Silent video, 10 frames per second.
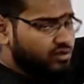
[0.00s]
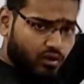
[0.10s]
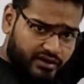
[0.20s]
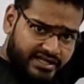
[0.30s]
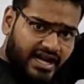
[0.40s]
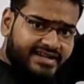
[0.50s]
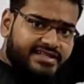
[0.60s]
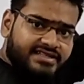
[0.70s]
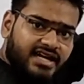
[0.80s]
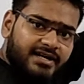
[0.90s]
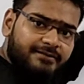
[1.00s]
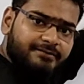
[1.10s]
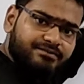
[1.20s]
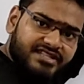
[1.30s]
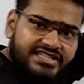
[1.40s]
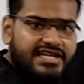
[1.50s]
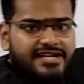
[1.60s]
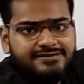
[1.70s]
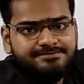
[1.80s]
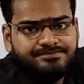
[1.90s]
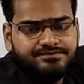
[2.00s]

दोहरी नागरिकता दी जाए